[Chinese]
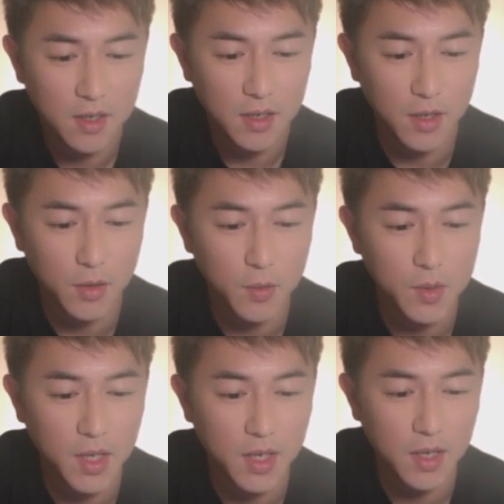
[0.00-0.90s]
留
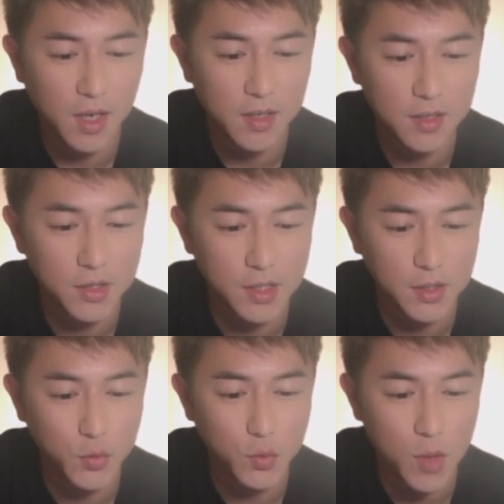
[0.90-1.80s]
言来得及
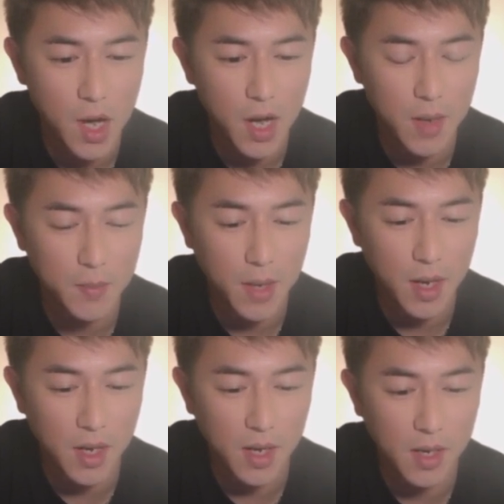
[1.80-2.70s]
刷
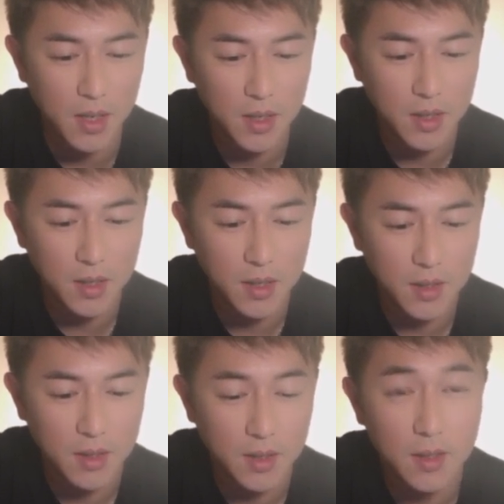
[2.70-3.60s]
吗？
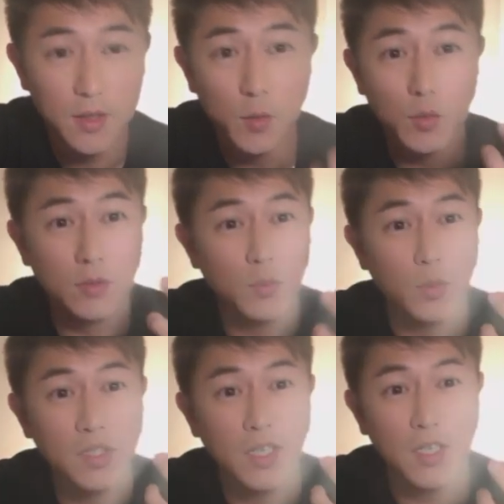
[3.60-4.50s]
因为我我
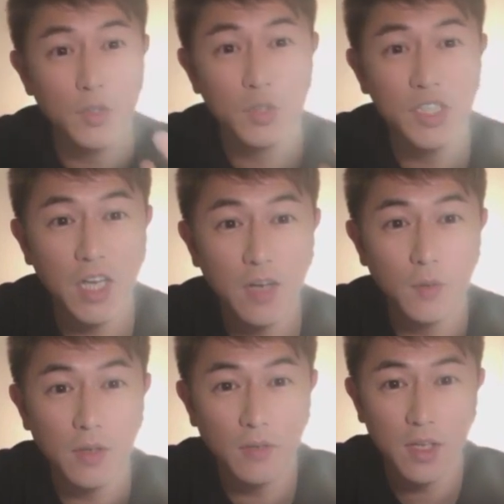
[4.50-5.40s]
在拿手机啊，我
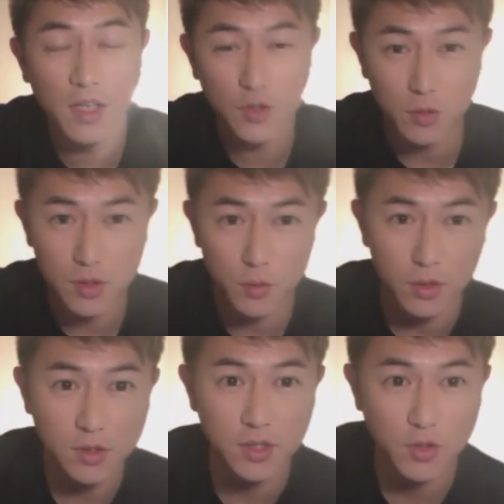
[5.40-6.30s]
另外一台手机我一
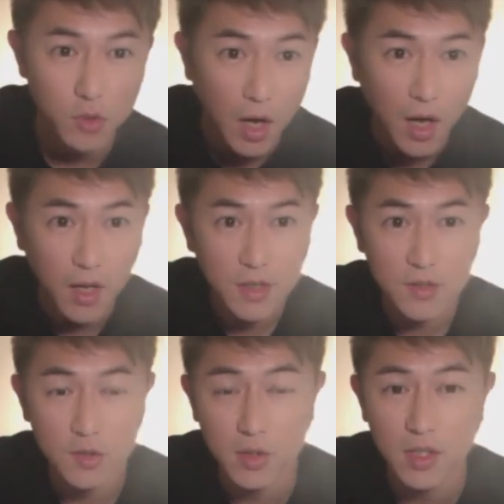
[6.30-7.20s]
直在刷，
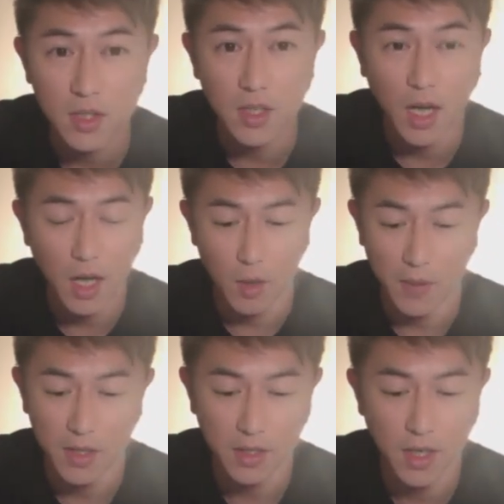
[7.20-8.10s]
所以还好
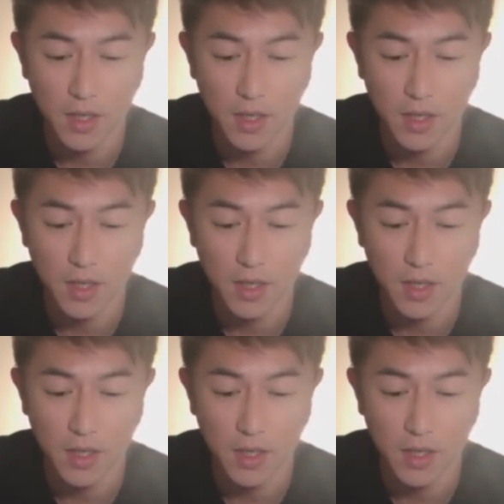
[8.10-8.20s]
吧，应该。